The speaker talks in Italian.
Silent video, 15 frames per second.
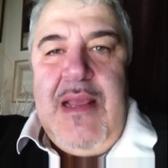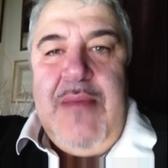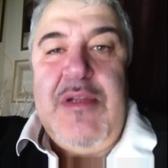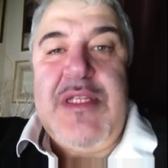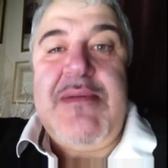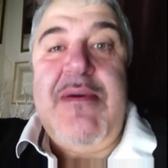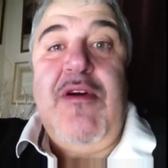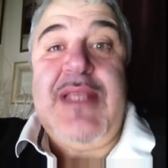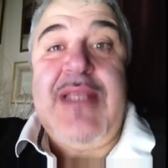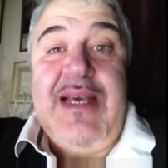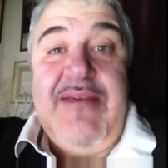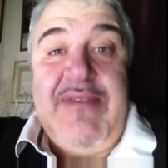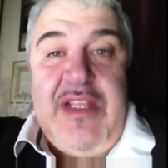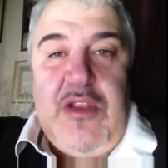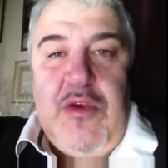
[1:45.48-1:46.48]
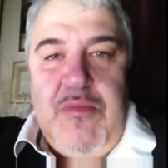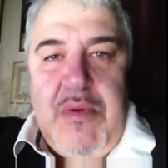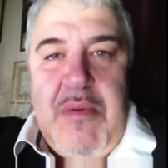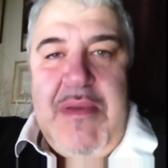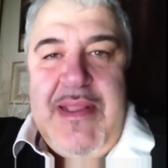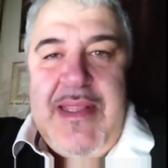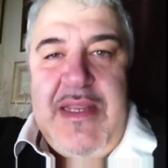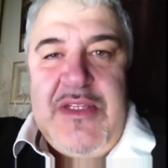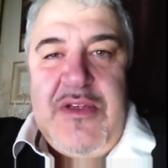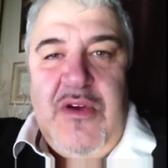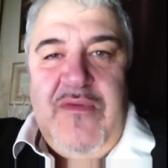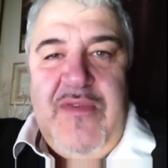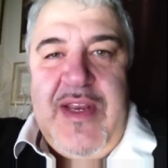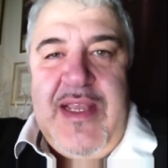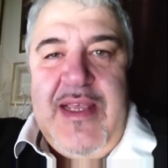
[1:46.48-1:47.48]
prossima volta che avrete un problema da
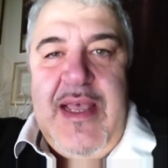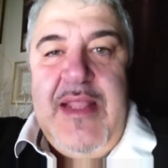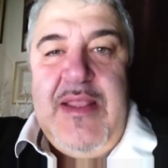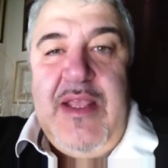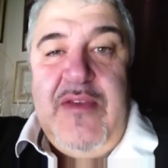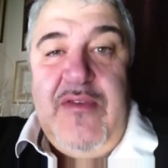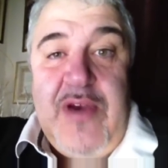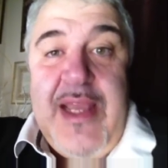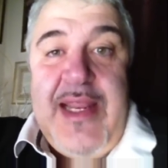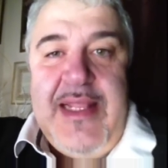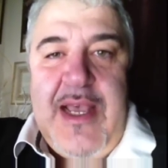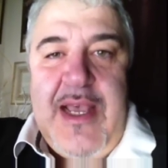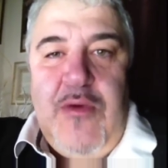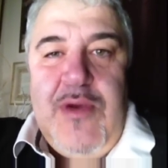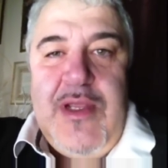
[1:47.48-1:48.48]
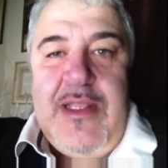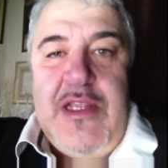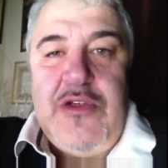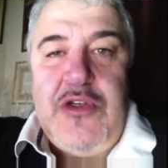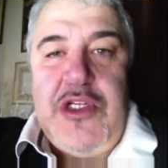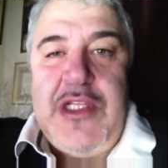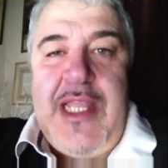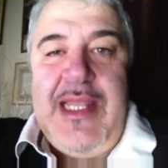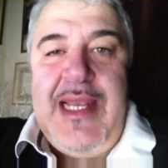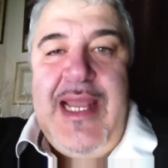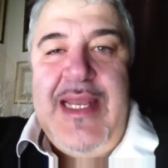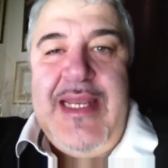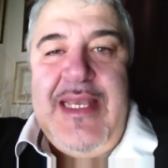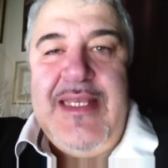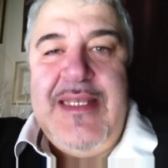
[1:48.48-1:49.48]
risolvere e telefonerete a una delle società
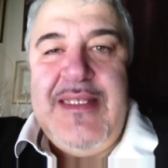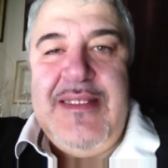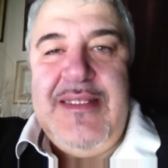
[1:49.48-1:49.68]
dell'ENI,